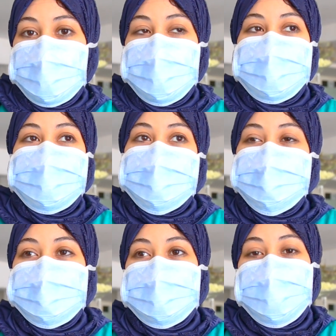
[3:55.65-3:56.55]
عائلاتنا
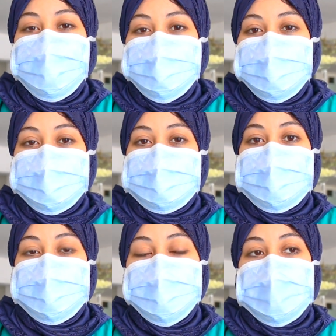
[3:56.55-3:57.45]
مده هذه ما
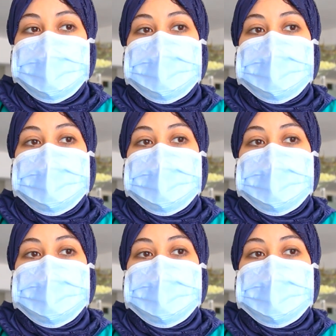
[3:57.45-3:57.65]
شفناهمش